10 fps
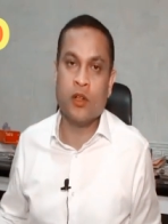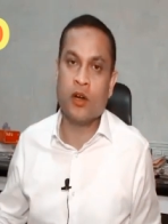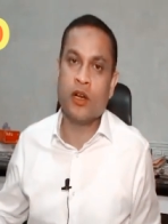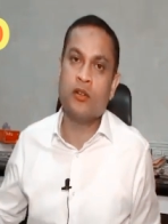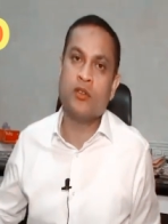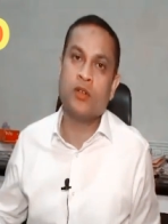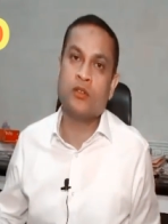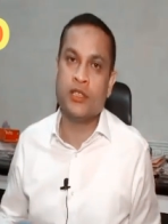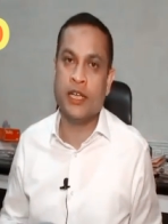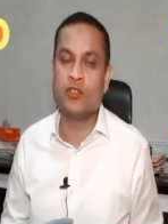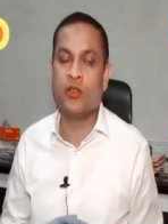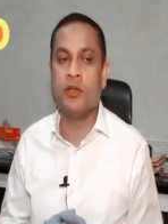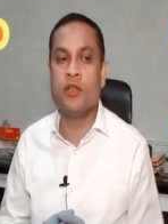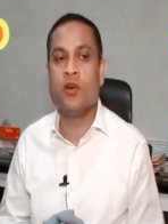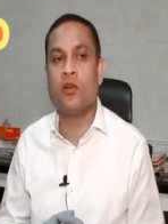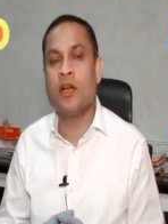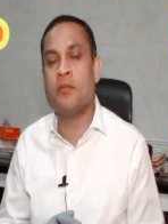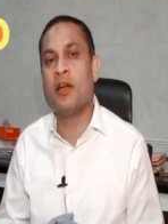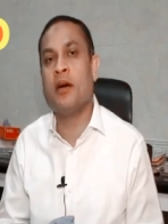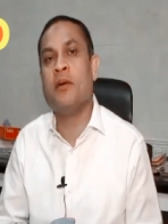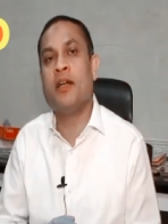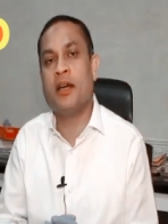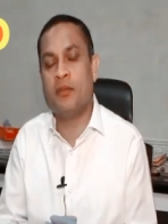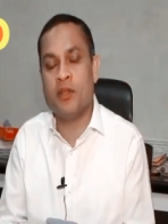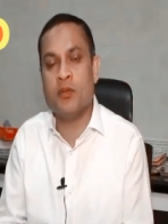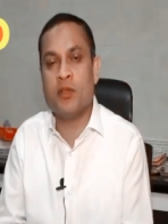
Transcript: লকডাউন যখন শেষ হবে তখন আমরা আবার নাম